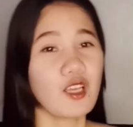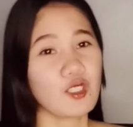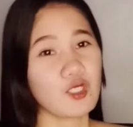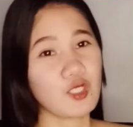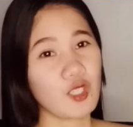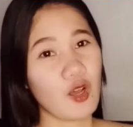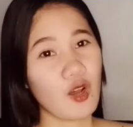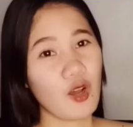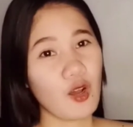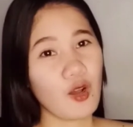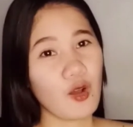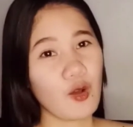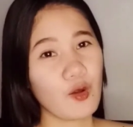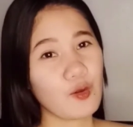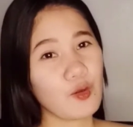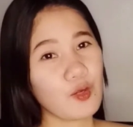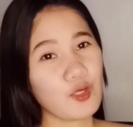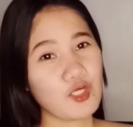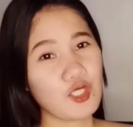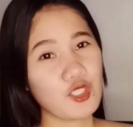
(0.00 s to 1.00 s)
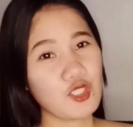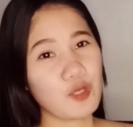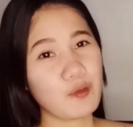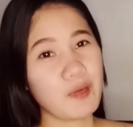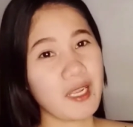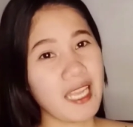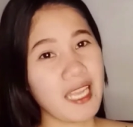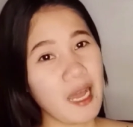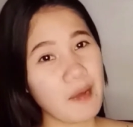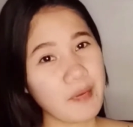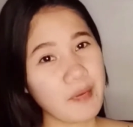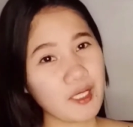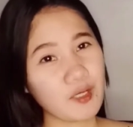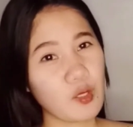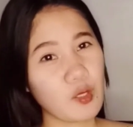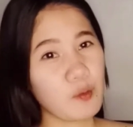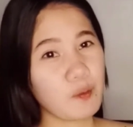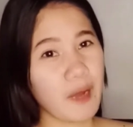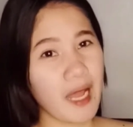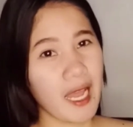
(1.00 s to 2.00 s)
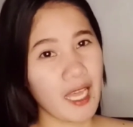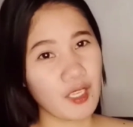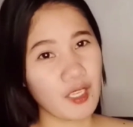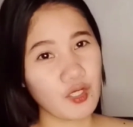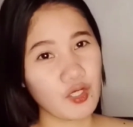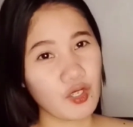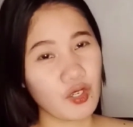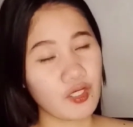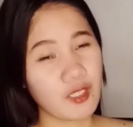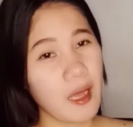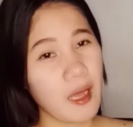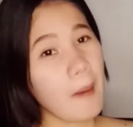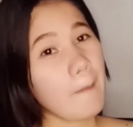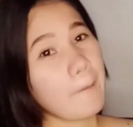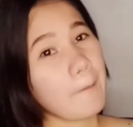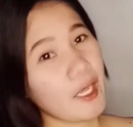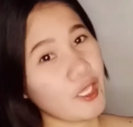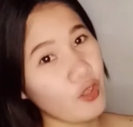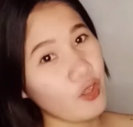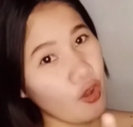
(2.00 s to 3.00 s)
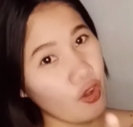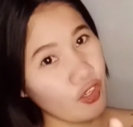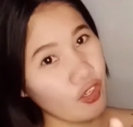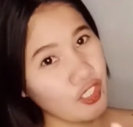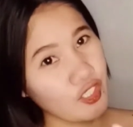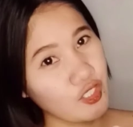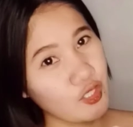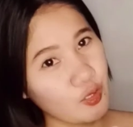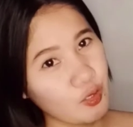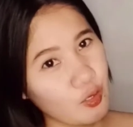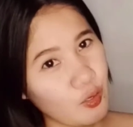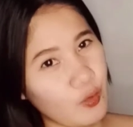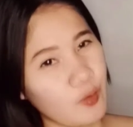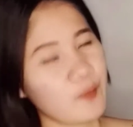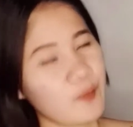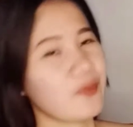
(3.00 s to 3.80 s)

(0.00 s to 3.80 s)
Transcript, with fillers: So, kung gusto niyong malaman kung paano yon, panoorin niyo to.